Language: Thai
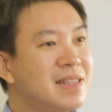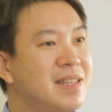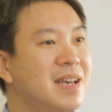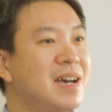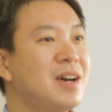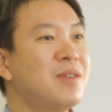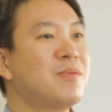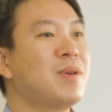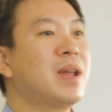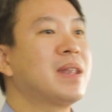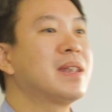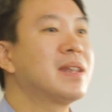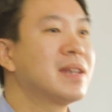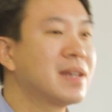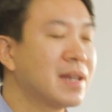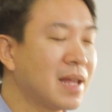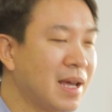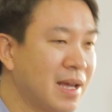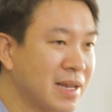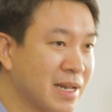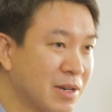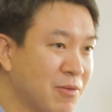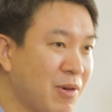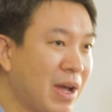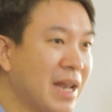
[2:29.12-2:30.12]
เยอะๆวัน
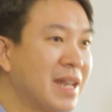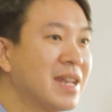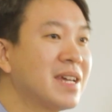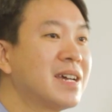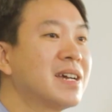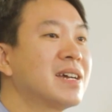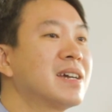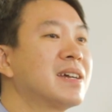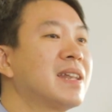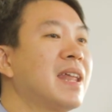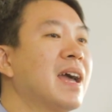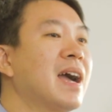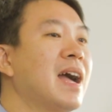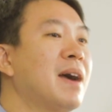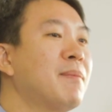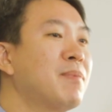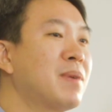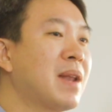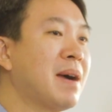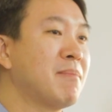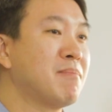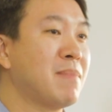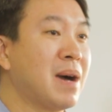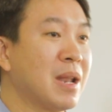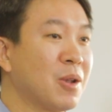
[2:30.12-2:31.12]
อีกวันหนึ่งนะครับ
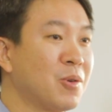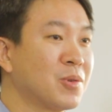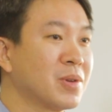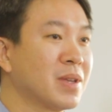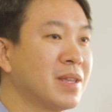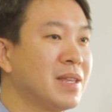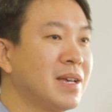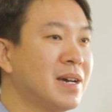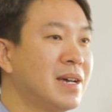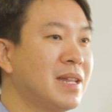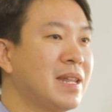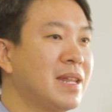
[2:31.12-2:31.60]
กลับมาลงเย